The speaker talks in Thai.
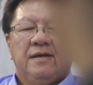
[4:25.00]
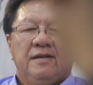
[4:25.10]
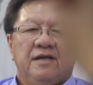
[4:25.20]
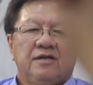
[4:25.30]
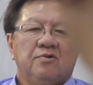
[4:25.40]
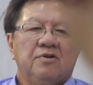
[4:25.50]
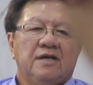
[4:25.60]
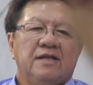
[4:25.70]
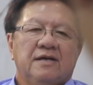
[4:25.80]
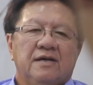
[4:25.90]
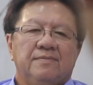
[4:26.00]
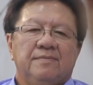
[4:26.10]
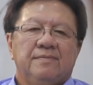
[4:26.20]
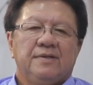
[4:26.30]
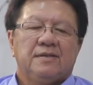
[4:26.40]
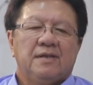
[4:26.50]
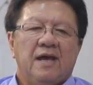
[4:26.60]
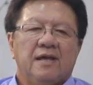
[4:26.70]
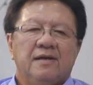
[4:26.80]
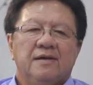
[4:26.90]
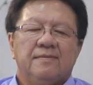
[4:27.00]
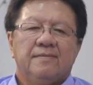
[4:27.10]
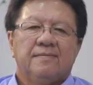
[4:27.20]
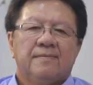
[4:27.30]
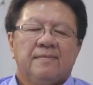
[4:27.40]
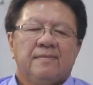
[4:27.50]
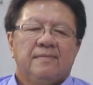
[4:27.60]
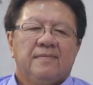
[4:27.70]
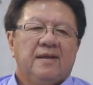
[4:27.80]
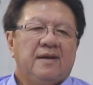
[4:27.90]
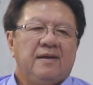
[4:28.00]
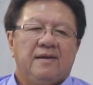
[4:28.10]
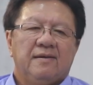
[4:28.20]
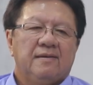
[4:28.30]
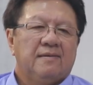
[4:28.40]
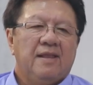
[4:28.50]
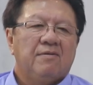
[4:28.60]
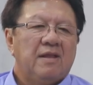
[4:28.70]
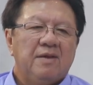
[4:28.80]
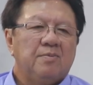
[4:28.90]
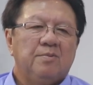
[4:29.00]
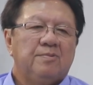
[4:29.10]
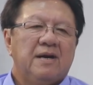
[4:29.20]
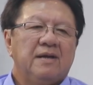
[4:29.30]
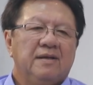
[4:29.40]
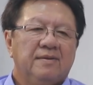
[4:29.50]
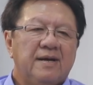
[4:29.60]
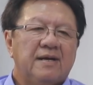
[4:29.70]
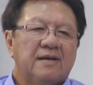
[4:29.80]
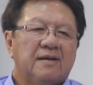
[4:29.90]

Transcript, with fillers: ในช่วงนั้นนะครับพี่แสงเนี่ยได้เล่าอะไรให้ผมฟังเยอะมาก